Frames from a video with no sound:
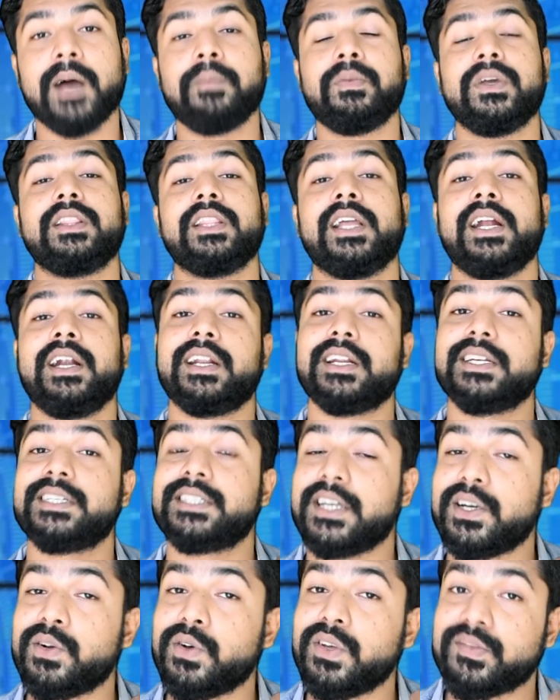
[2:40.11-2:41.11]
आप कितना
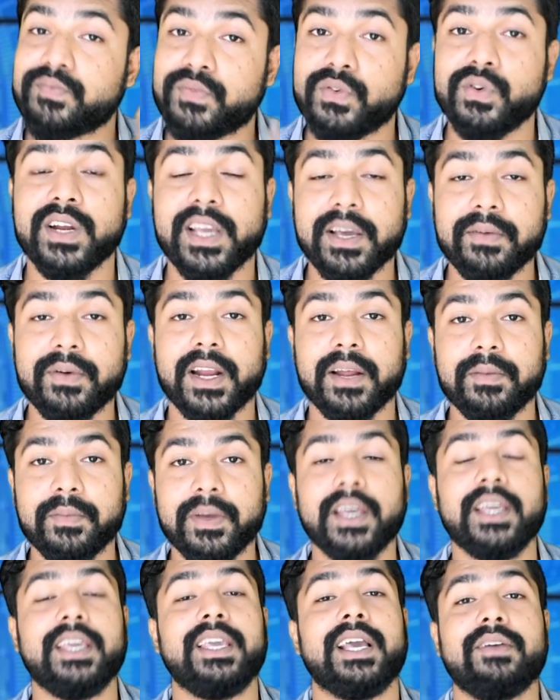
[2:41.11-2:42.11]
इंटरेस्टेड हो इस फोन के बारे
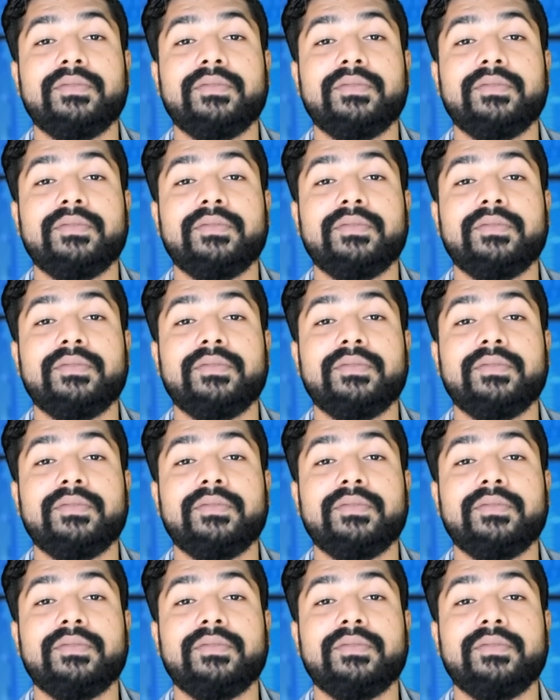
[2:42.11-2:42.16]
में